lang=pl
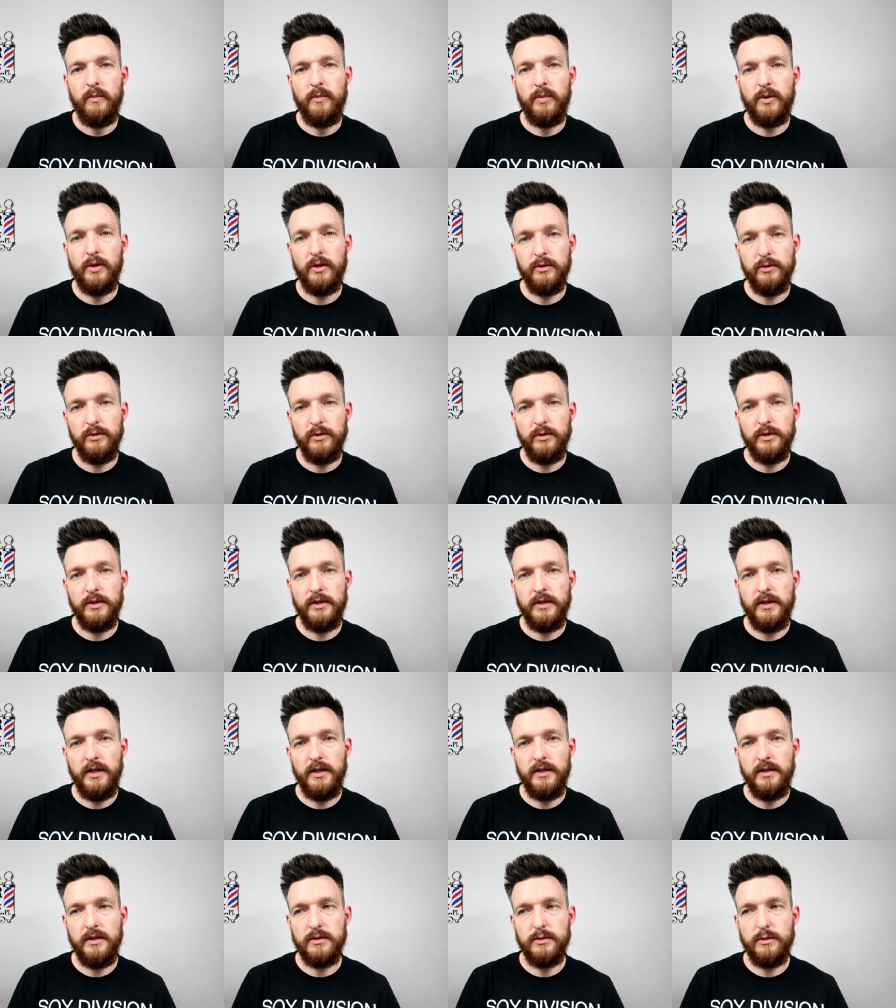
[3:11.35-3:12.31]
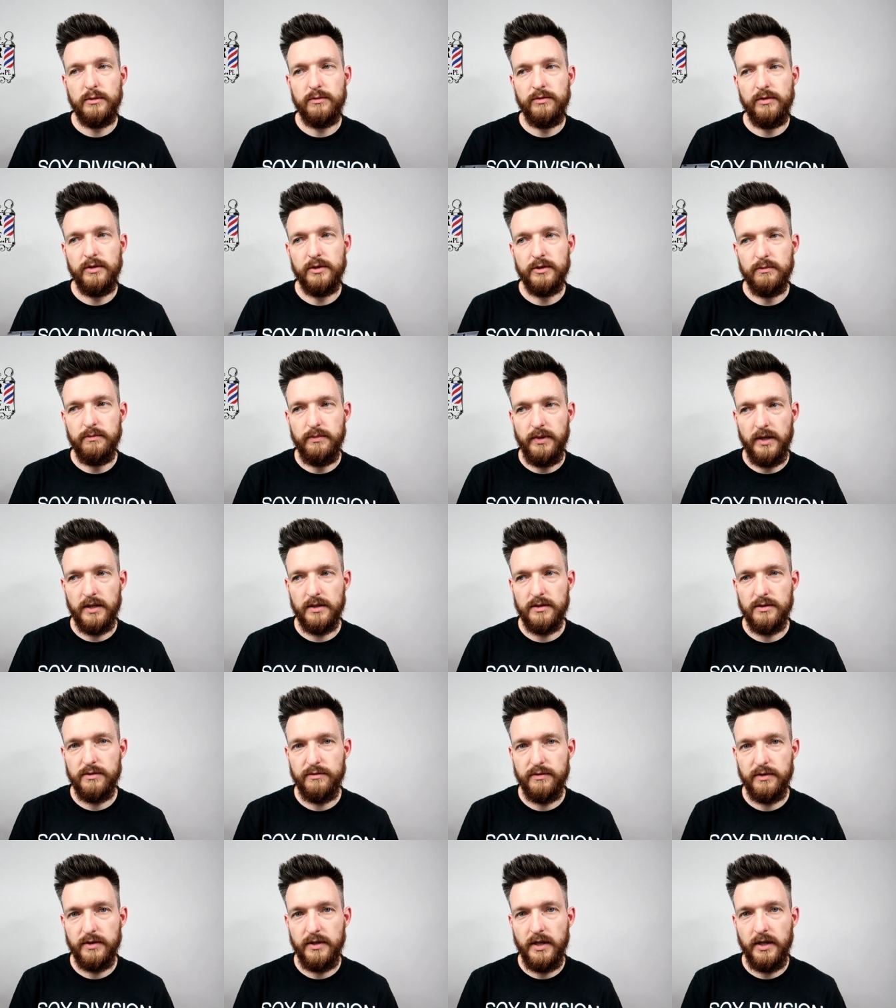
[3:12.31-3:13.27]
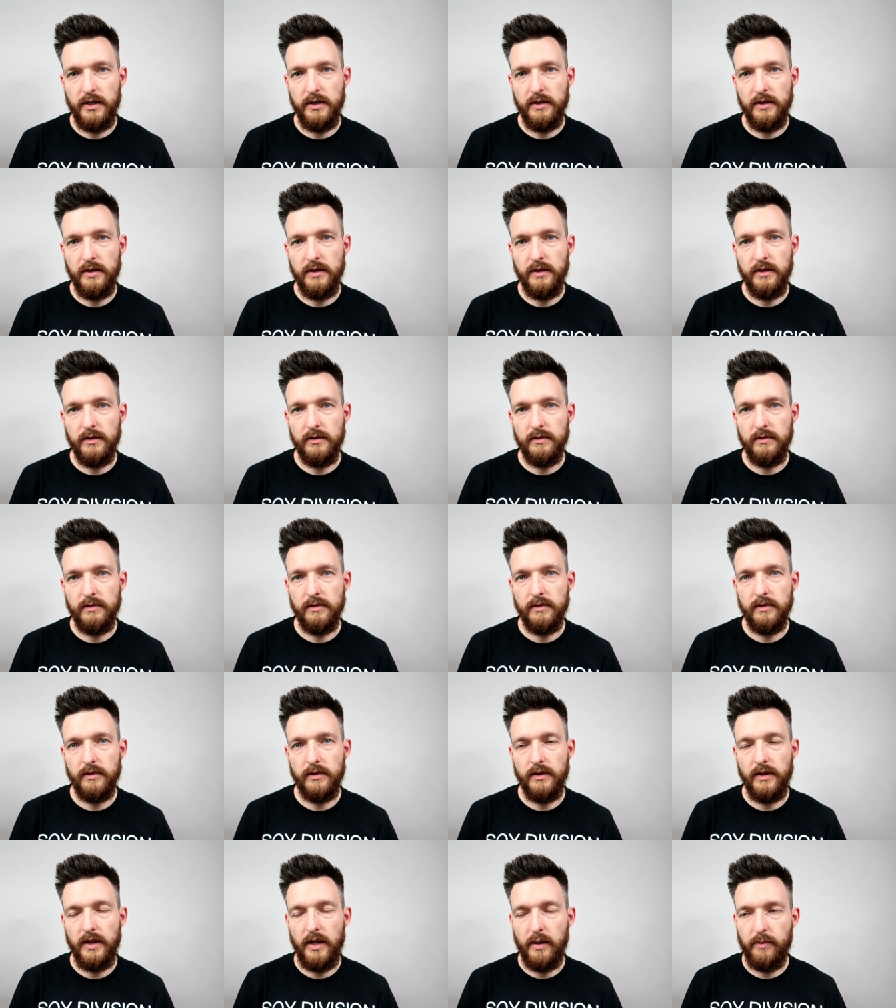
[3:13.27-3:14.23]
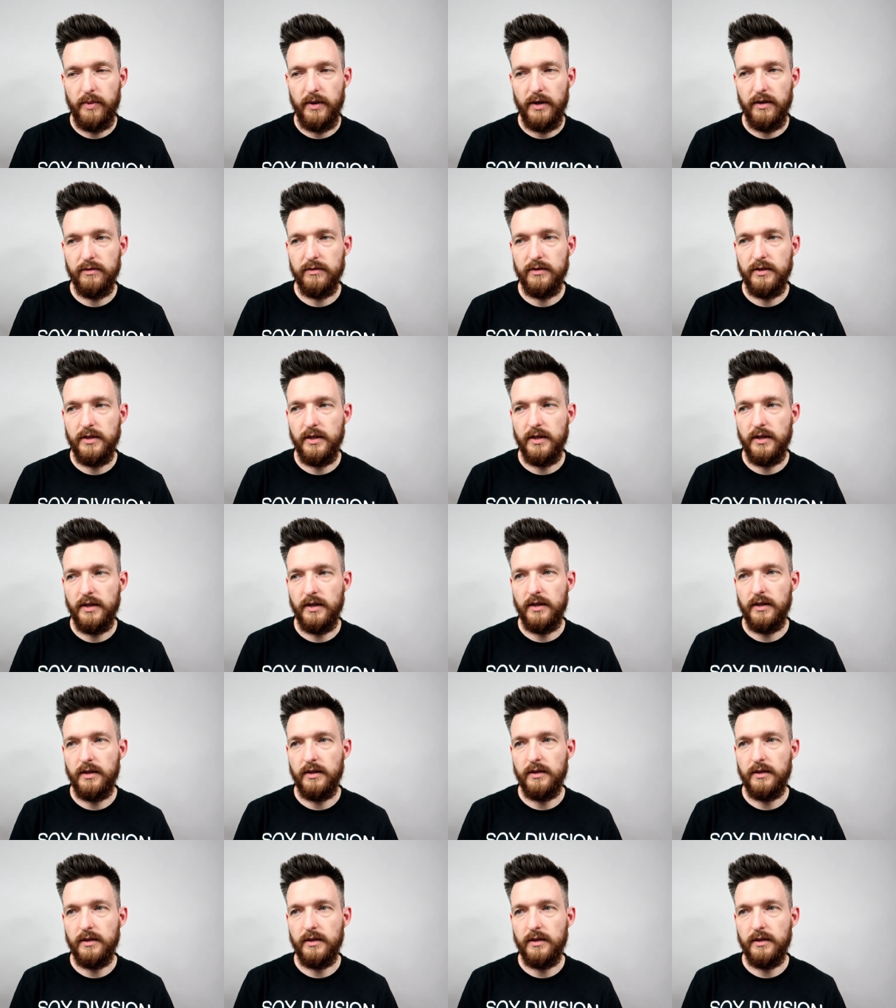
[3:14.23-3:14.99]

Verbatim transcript: Produkt ten jest również bardzo wydajny. Naprawdę